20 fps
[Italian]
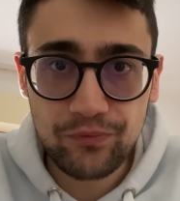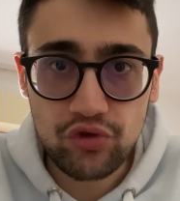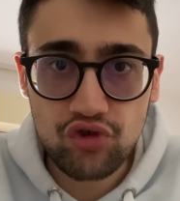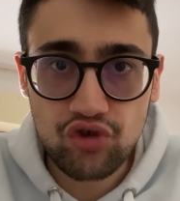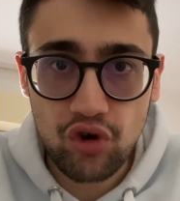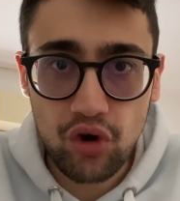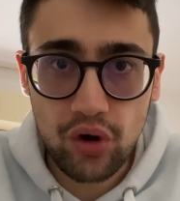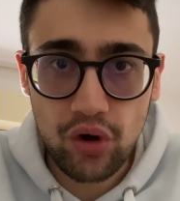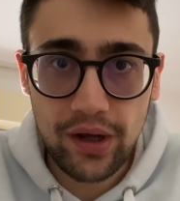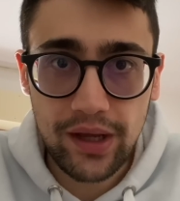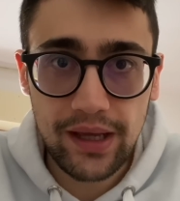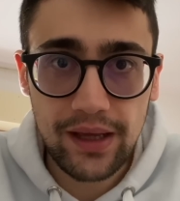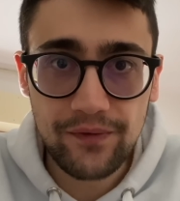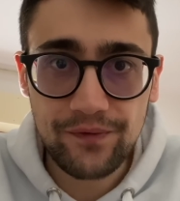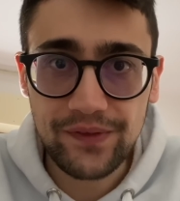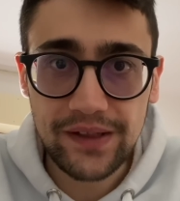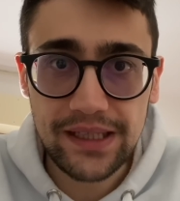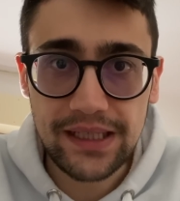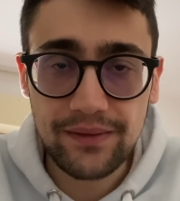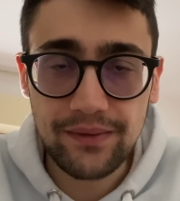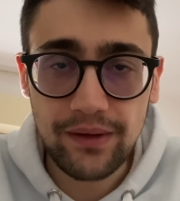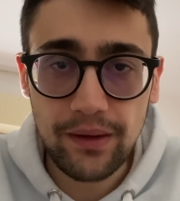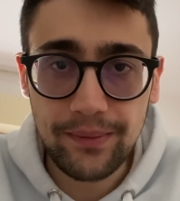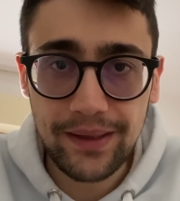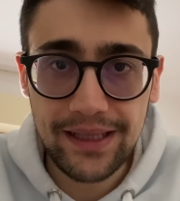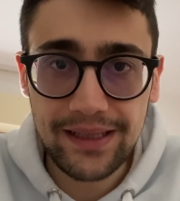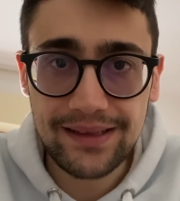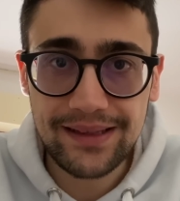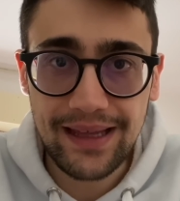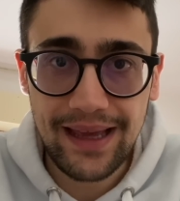ciò che
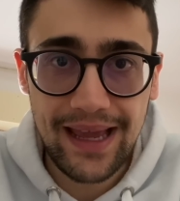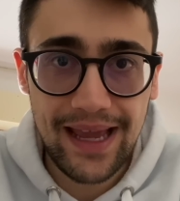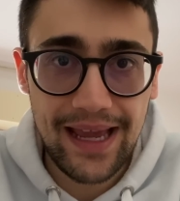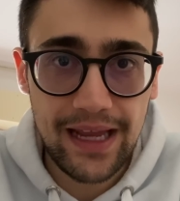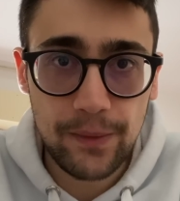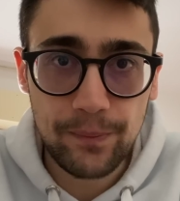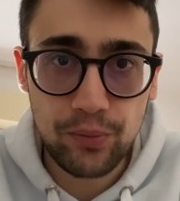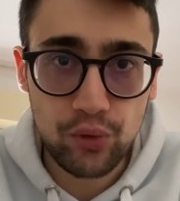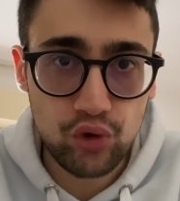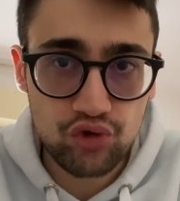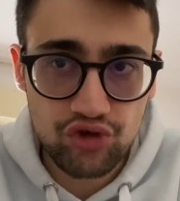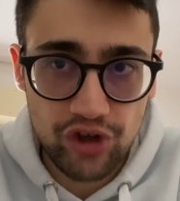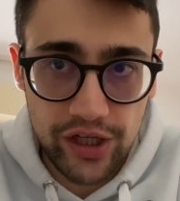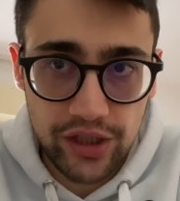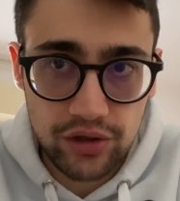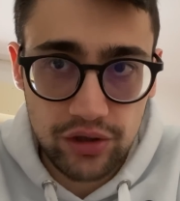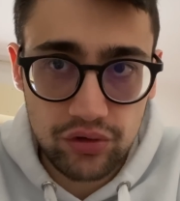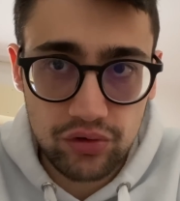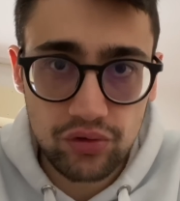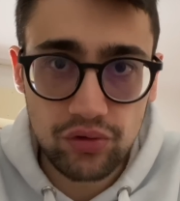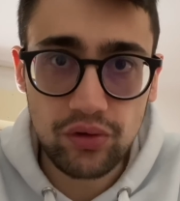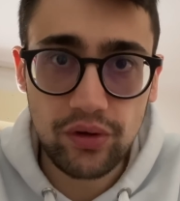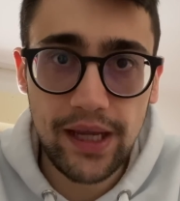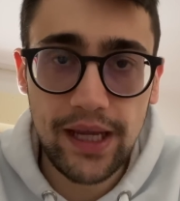effettivamente è il progetto